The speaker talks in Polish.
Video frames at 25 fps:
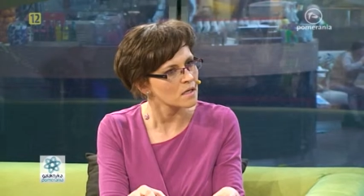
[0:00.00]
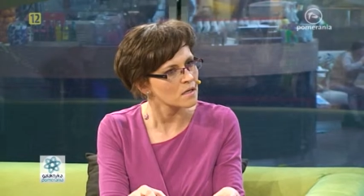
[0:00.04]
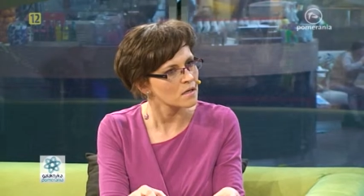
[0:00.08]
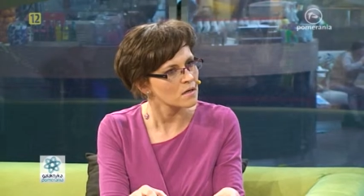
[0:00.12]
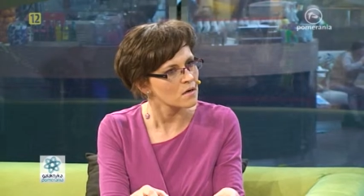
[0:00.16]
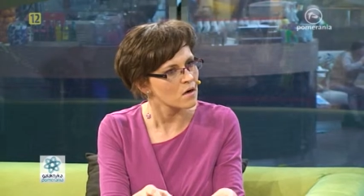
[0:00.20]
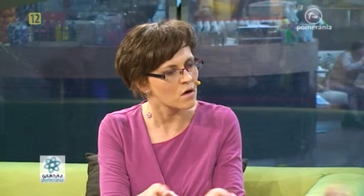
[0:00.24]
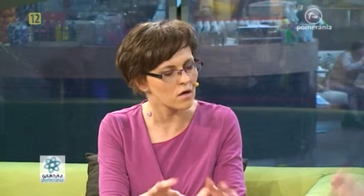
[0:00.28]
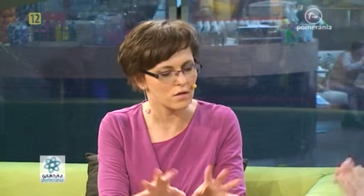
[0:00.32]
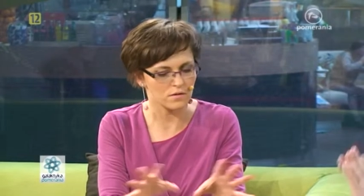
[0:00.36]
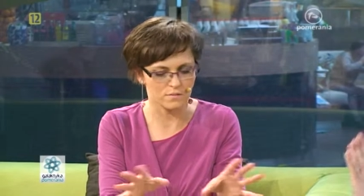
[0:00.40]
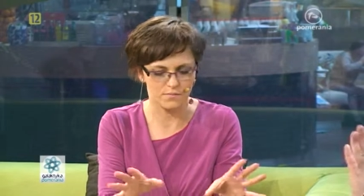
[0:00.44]
nie,
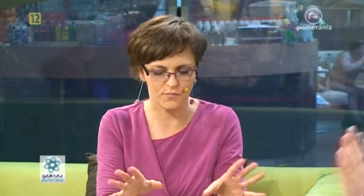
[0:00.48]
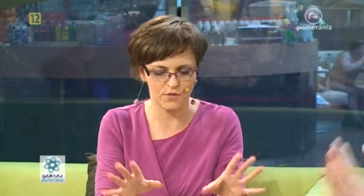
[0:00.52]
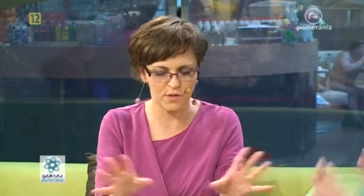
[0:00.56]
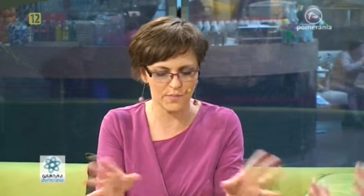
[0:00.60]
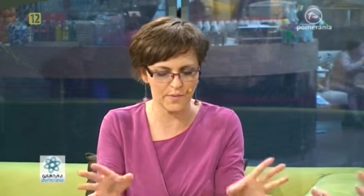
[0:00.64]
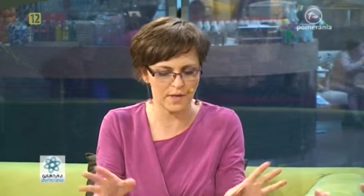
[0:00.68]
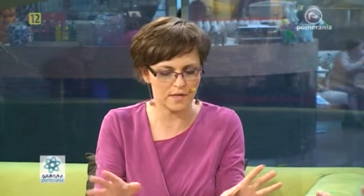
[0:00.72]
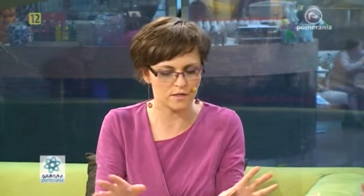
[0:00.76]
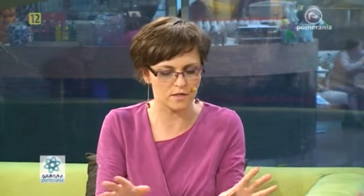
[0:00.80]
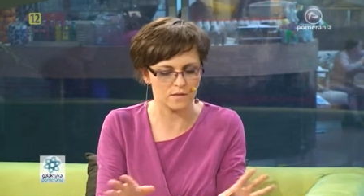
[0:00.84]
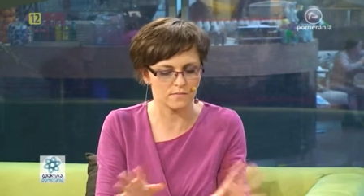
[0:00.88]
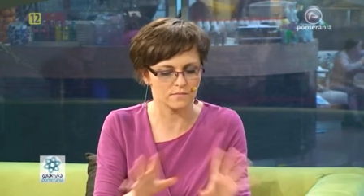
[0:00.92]
nie, Oj,
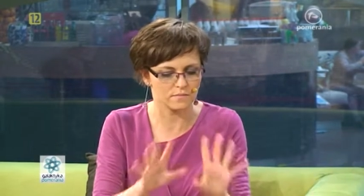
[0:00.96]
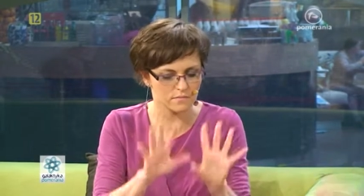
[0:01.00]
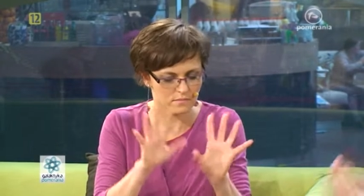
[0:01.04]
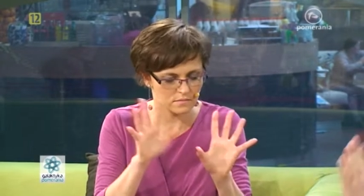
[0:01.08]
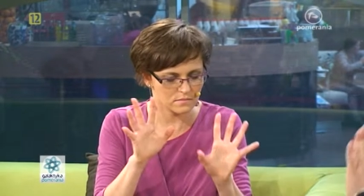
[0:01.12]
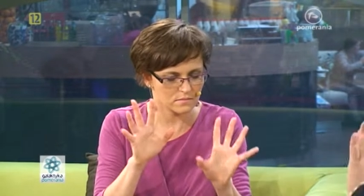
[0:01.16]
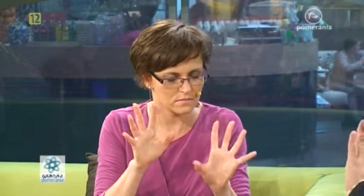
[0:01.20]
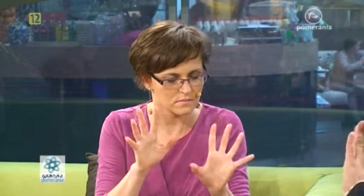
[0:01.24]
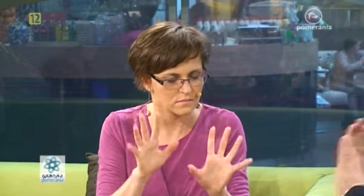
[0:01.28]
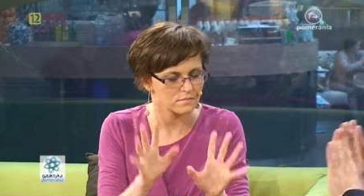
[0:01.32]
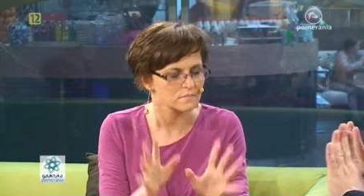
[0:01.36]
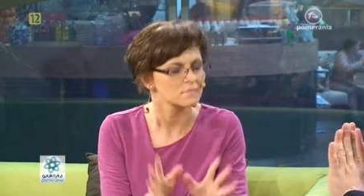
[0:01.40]
na wystawie.
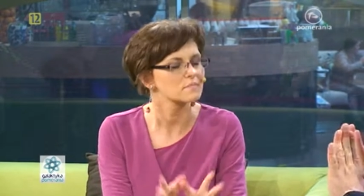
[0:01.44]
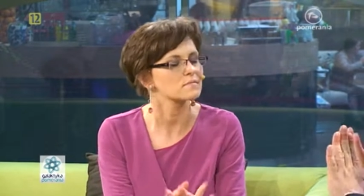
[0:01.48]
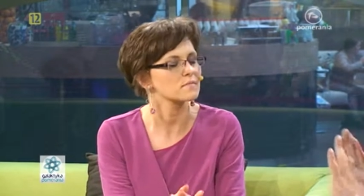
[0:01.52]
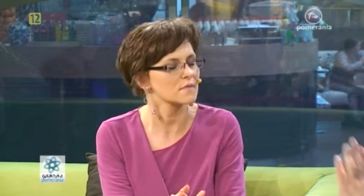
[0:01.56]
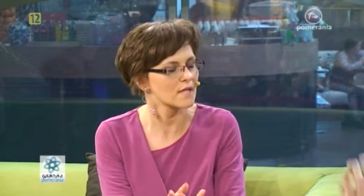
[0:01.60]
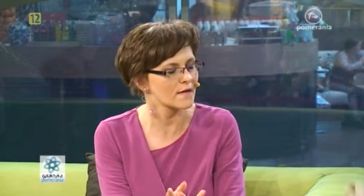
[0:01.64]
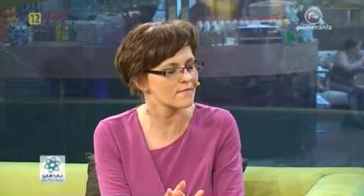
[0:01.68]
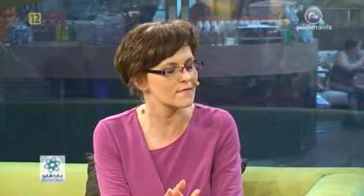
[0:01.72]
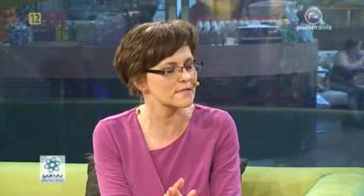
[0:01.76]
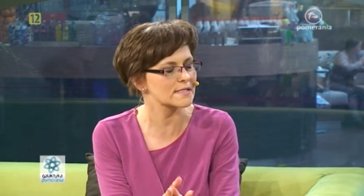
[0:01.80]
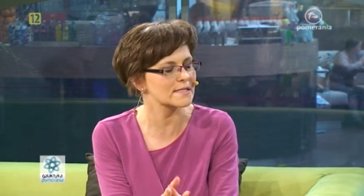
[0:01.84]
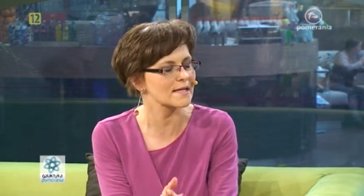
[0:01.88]
To
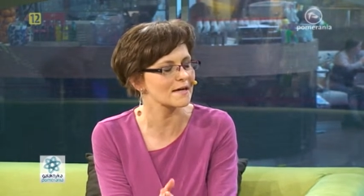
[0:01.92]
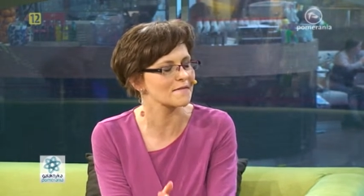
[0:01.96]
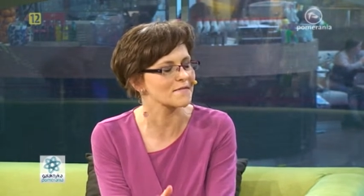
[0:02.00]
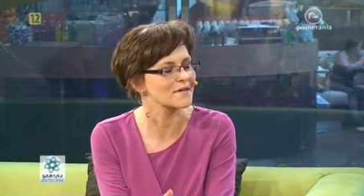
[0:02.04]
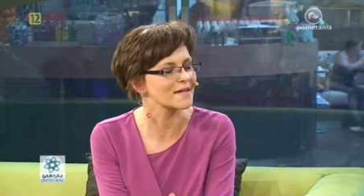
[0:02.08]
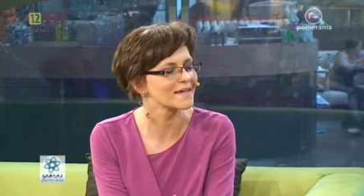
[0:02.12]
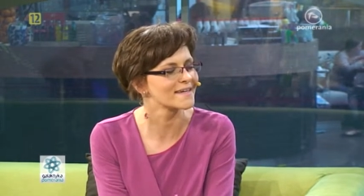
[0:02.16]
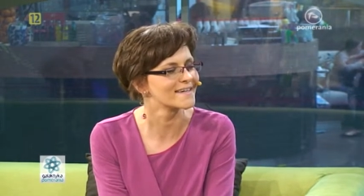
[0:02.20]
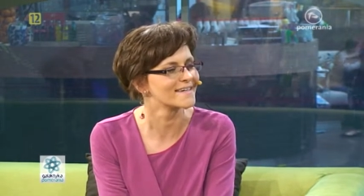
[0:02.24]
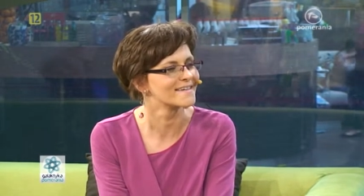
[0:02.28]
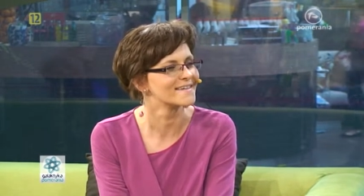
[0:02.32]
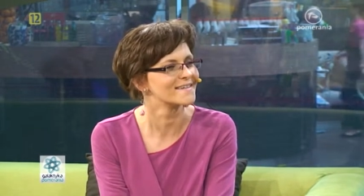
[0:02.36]
dzieło
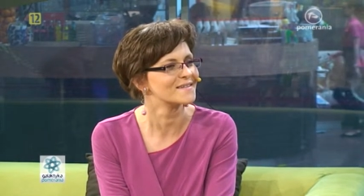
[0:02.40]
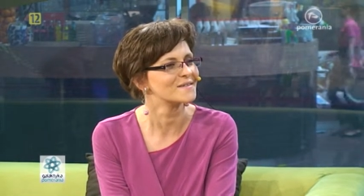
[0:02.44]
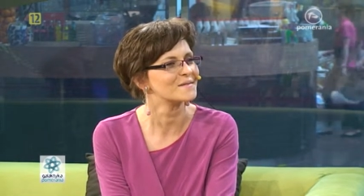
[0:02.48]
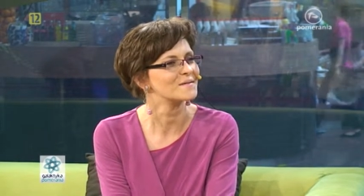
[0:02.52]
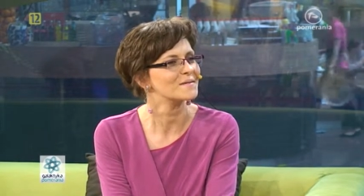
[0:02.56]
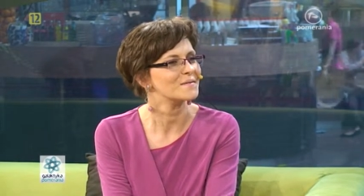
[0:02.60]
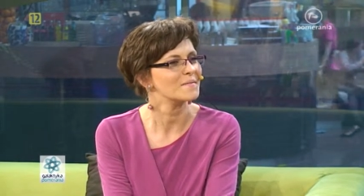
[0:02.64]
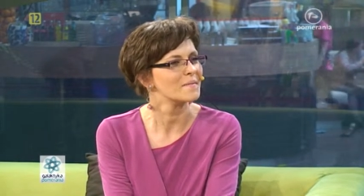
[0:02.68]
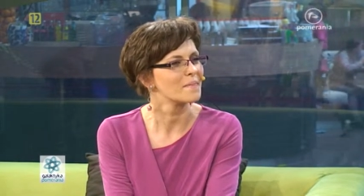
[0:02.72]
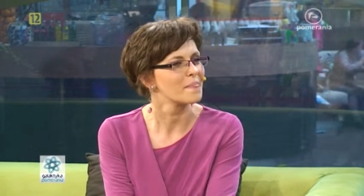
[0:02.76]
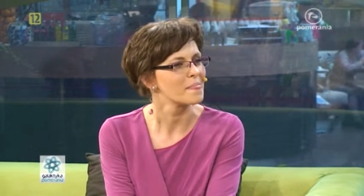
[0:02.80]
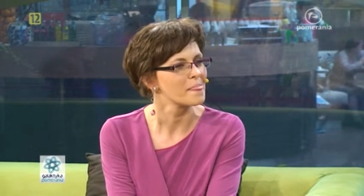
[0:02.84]
wystawie.
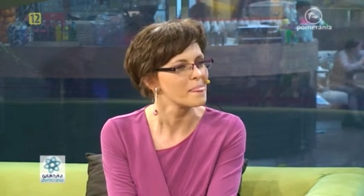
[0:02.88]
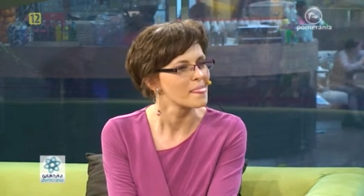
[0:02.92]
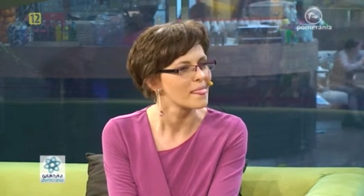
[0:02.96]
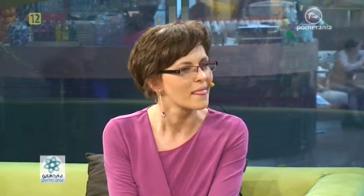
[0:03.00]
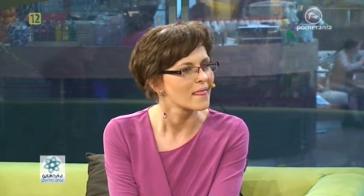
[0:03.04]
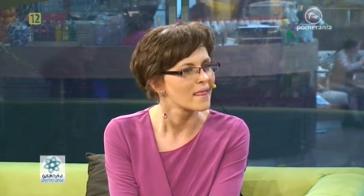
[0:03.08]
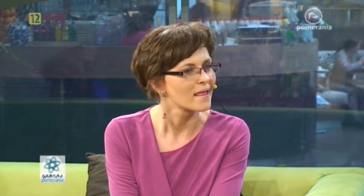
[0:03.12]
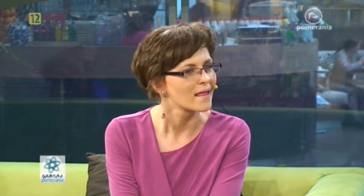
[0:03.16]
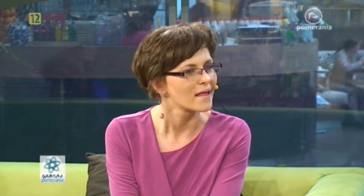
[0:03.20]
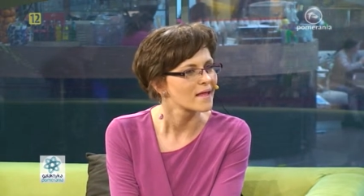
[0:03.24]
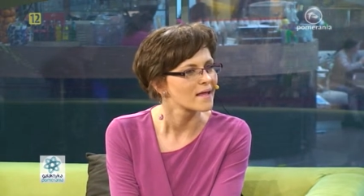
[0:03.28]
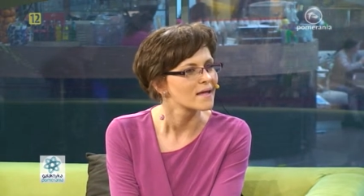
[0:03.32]
jakby
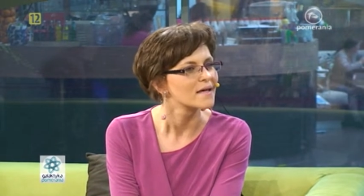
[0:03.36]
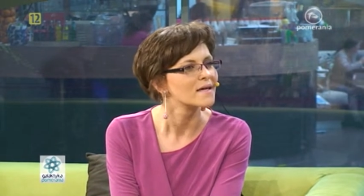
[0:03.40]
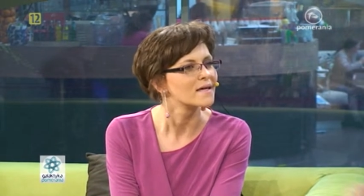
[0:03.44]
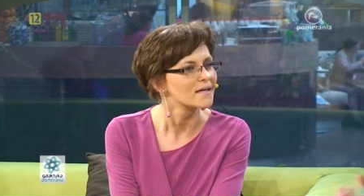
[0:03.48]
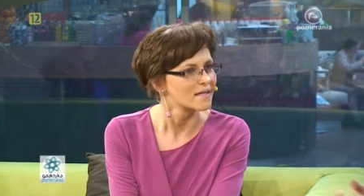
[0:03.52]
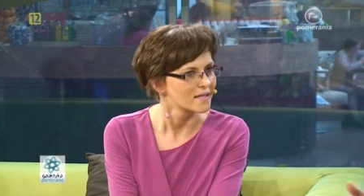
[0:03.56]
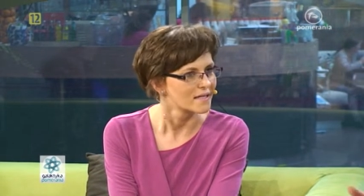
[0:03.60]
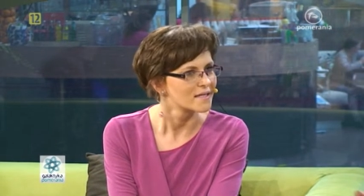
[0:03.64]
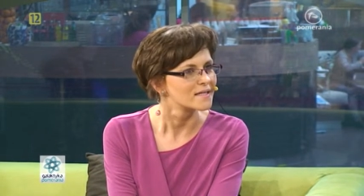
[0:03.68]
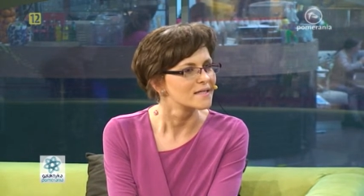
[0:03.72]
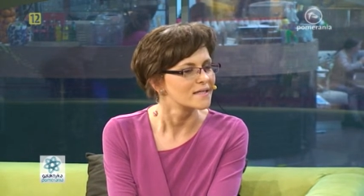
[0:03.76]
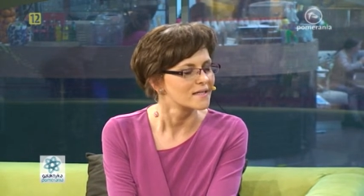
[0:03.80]
zaczyna tą
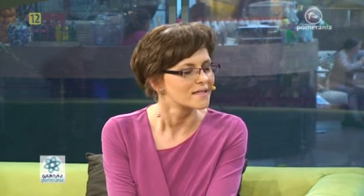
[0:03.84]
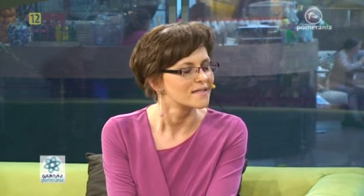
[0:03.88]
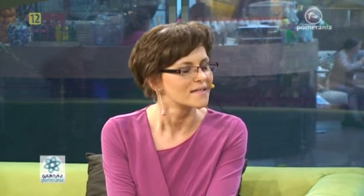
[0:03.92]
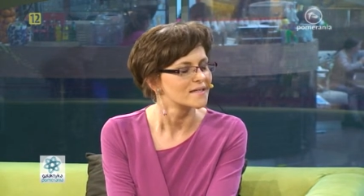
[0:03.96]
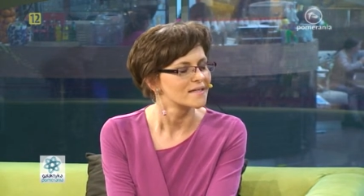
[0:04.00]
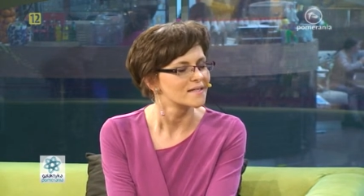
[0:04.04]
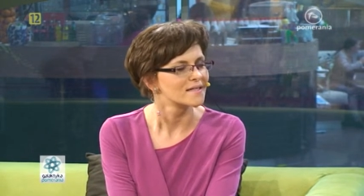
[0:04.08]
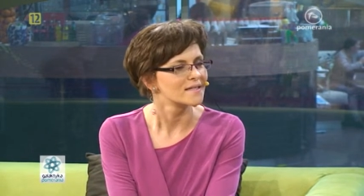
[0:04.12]
naszą